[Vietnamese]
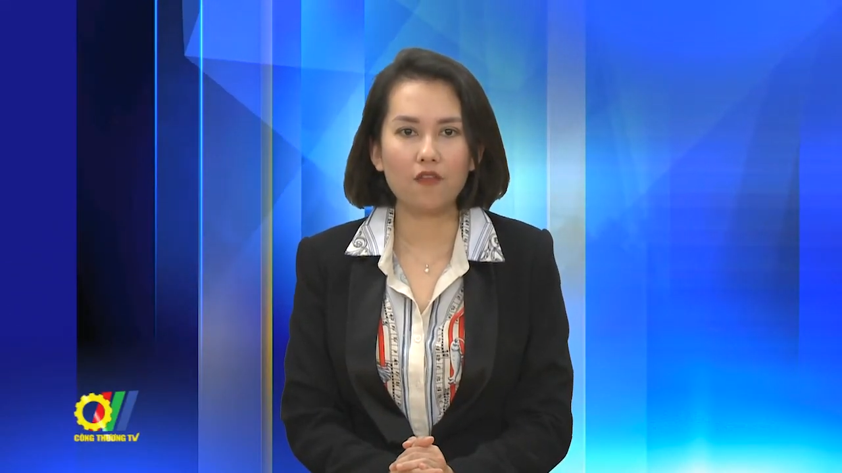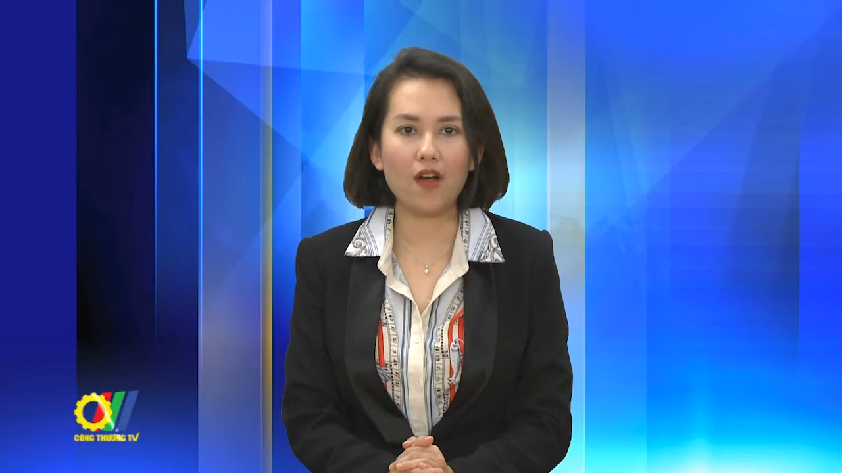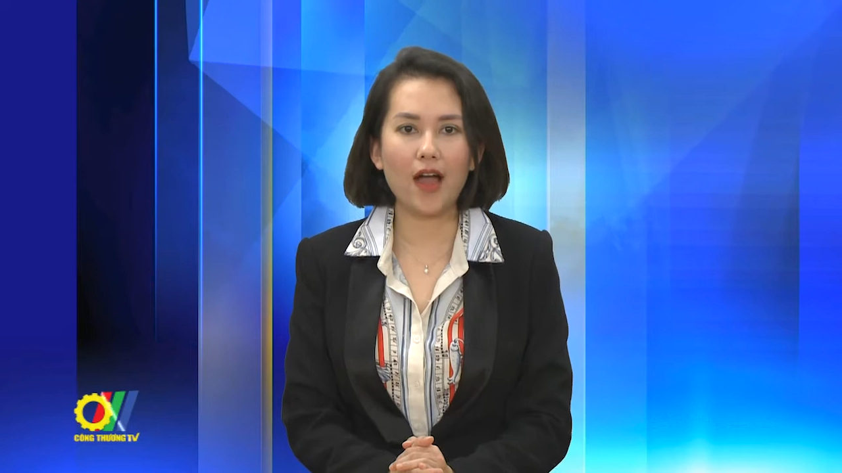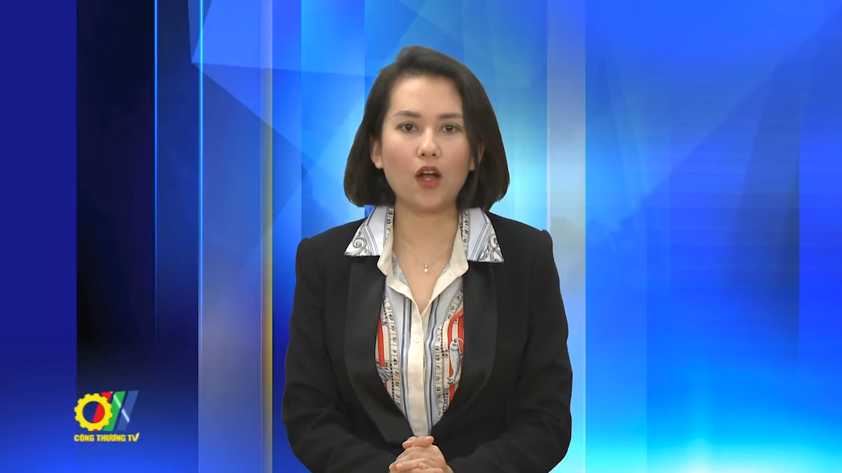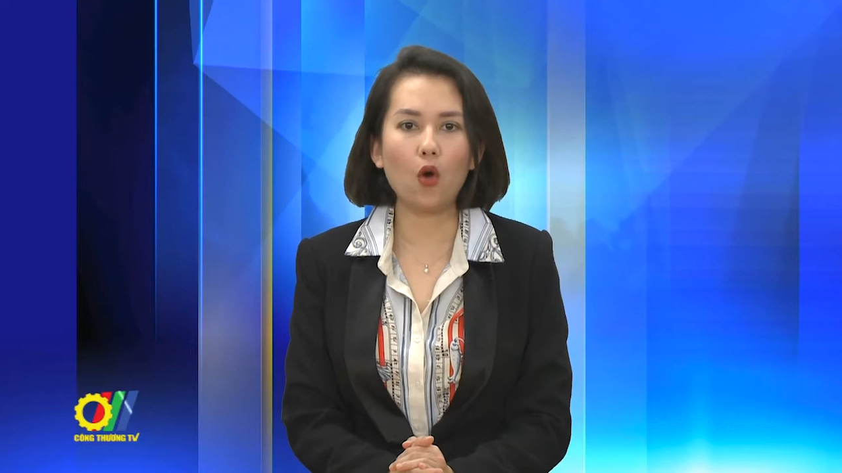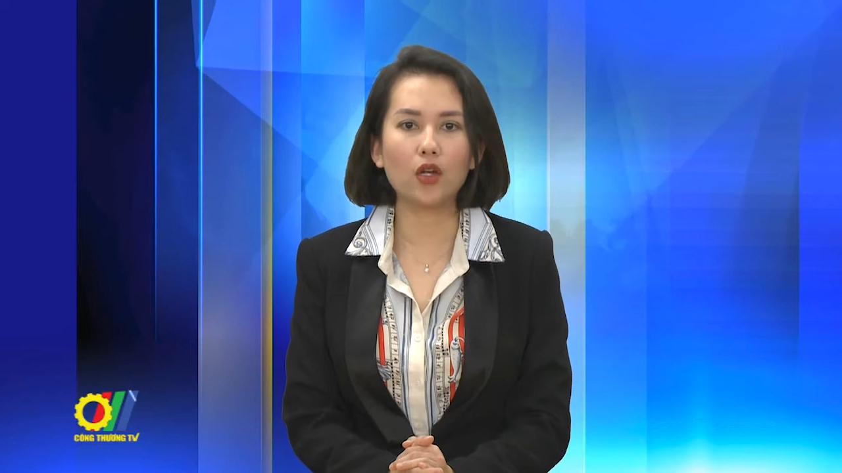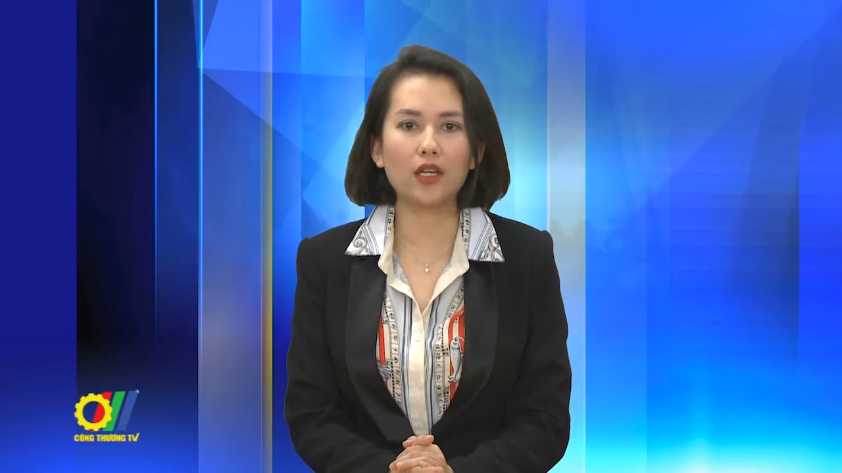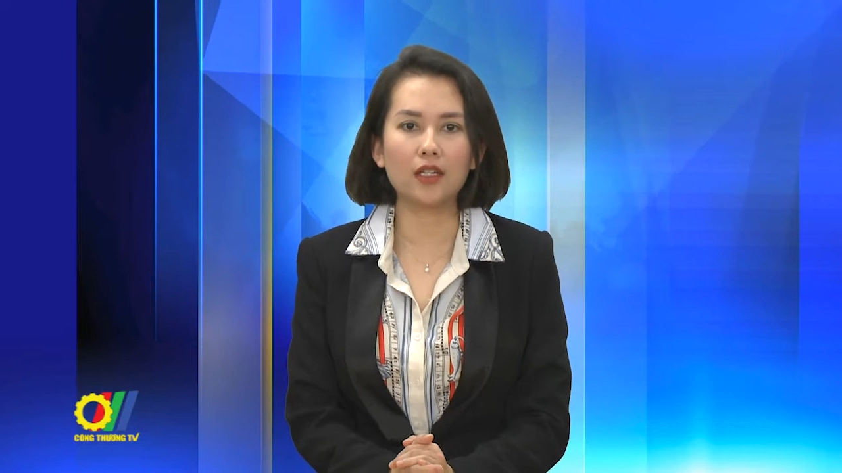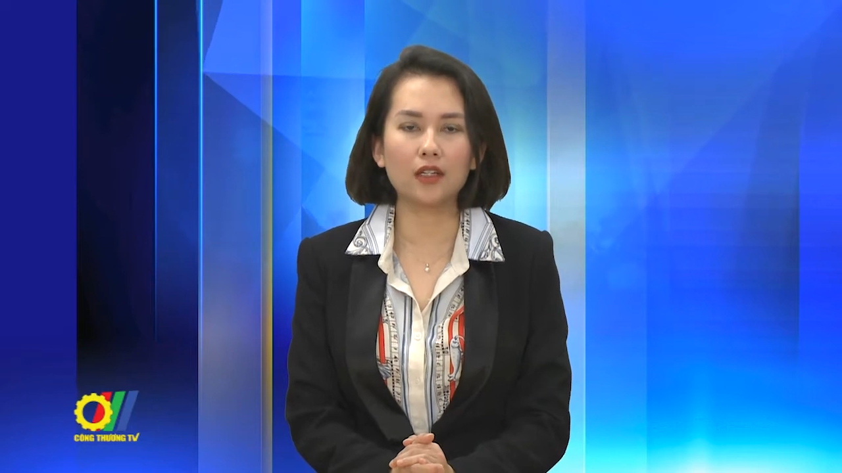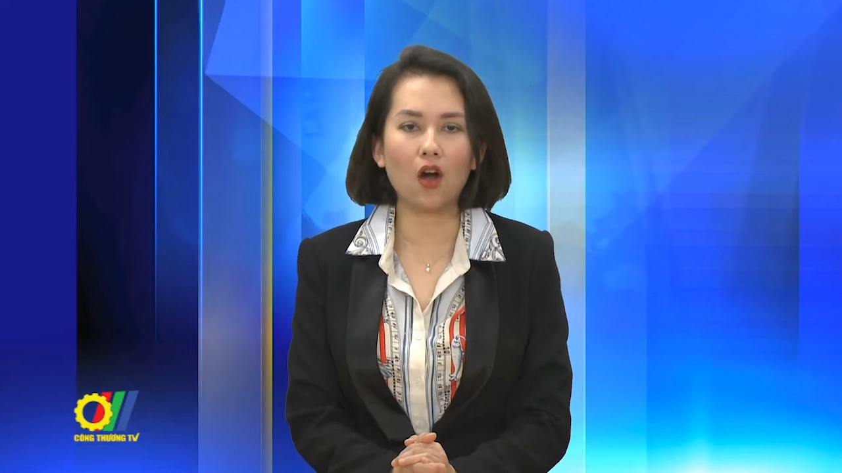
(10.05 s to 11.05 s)
và các hội
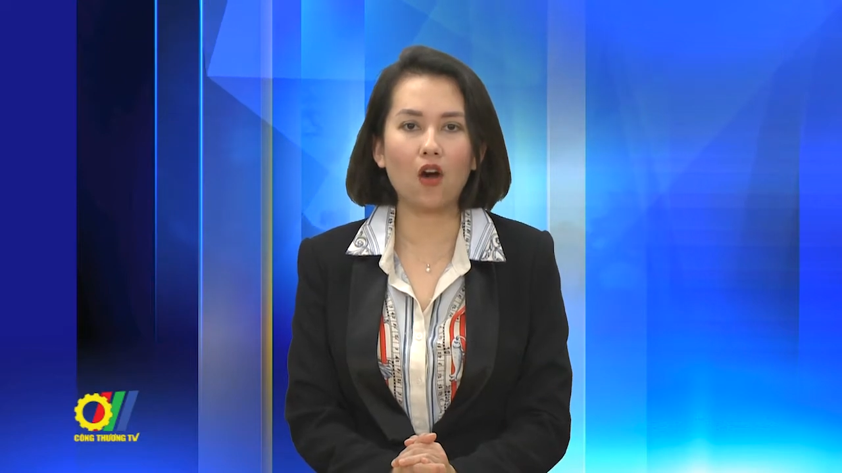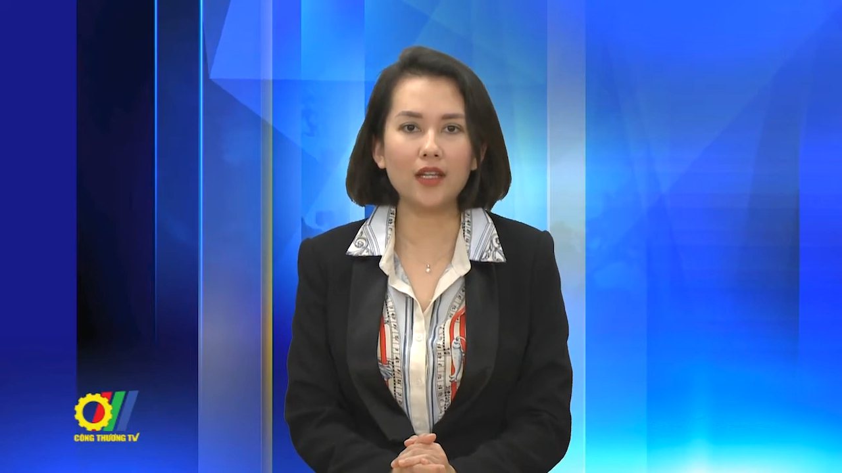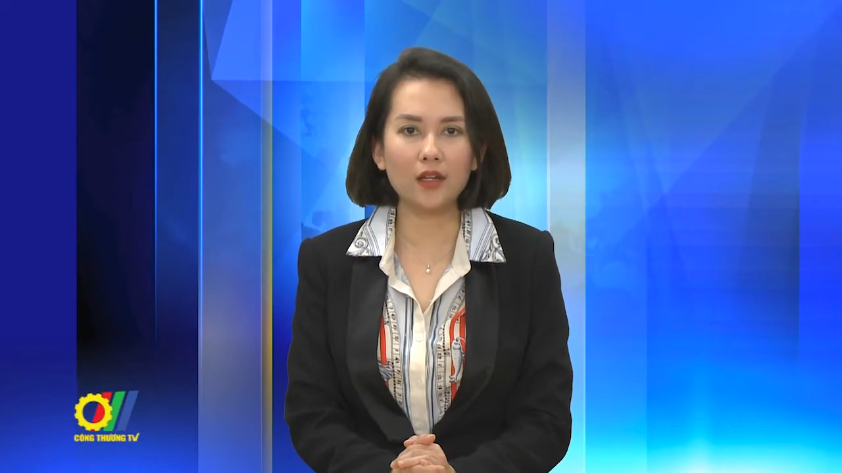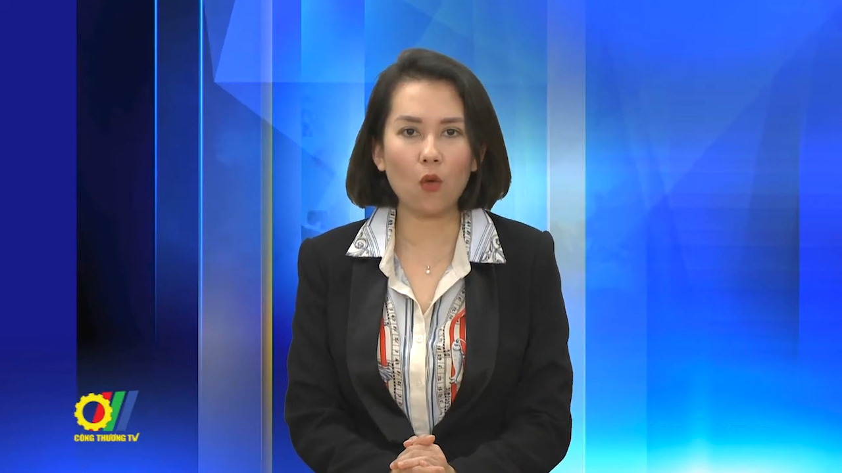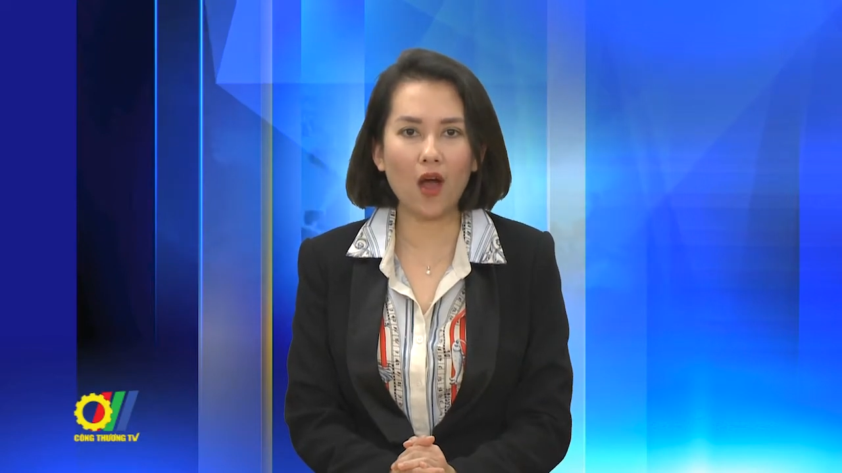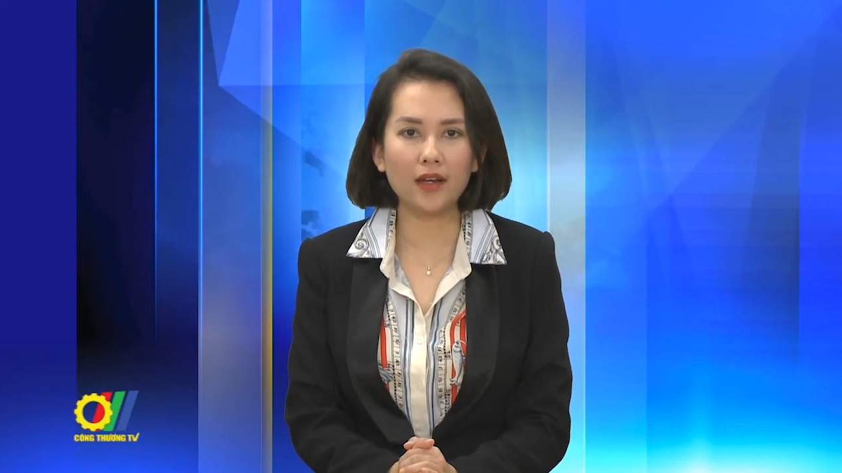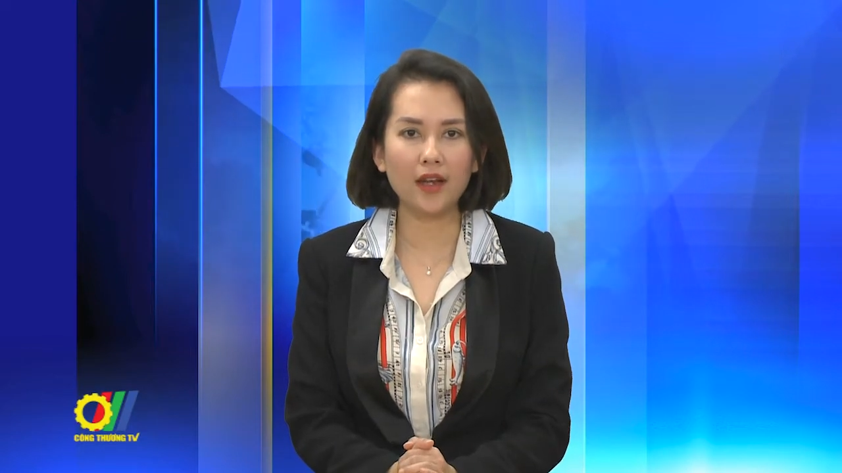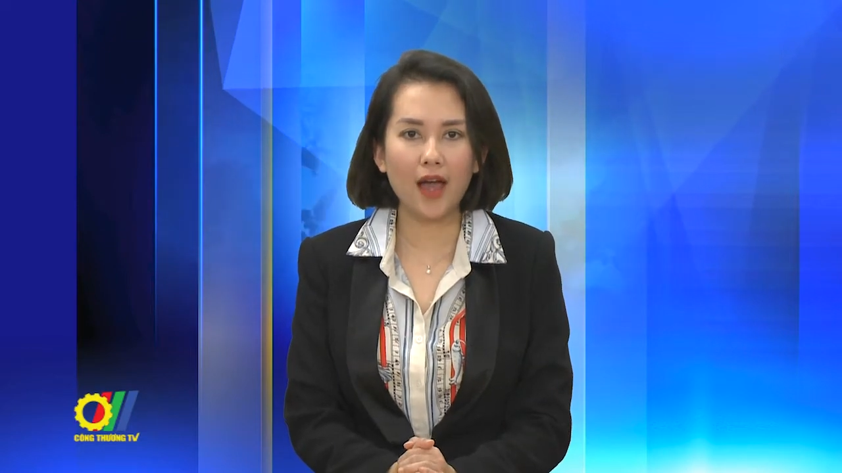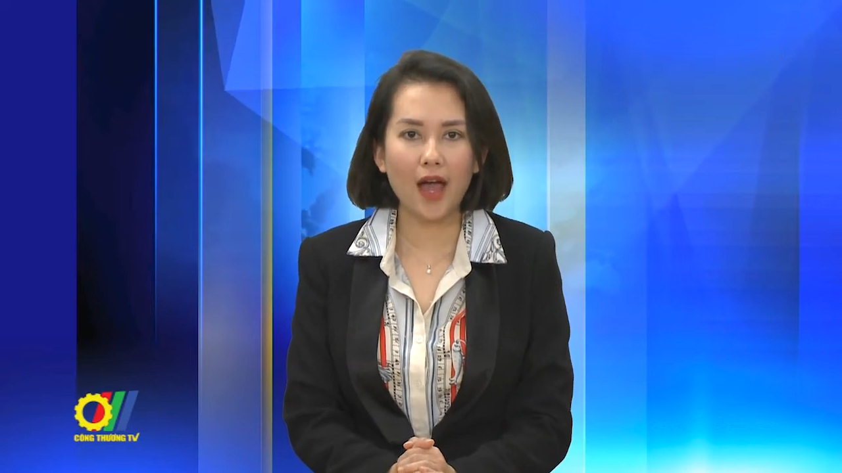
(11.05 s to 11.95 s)
nghị có liên quan